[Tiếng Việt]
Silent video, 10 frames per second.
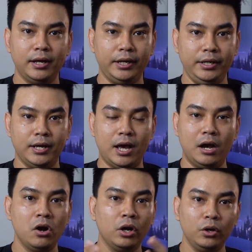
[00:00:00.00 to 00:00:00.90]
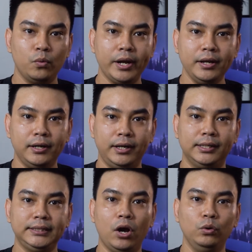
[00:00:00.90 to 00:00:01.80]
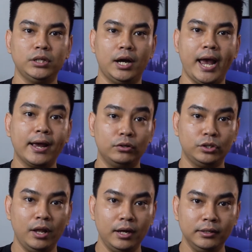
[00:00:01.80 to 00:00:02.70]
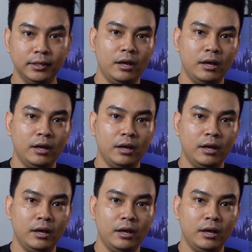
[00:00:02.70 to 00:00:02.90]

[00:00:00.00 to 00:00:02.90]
thì ờ, ở Oculus Quest á, thì nó sẽ hỗ trợ hai controller